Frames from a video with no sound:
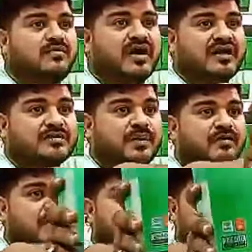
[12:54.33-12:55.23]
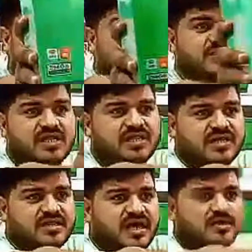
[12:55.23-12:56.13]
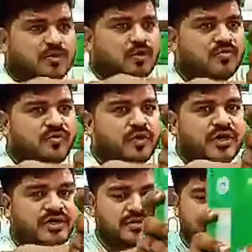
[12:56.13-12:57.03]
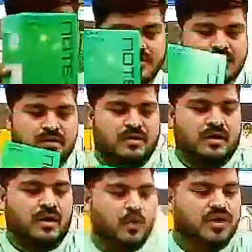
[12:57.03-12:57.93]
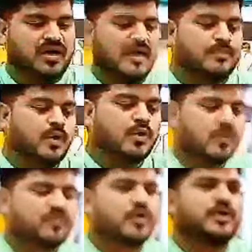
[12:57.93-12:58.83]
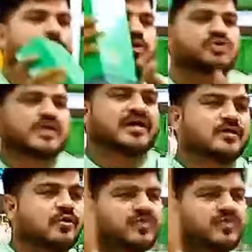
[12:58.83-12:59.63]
में वायरलेस पावर बैंक वाला जल्दी जल्दी आ जाओ नोट फोर्टी और अगर आपको नोट फोर्टी प्रो चाहिए तो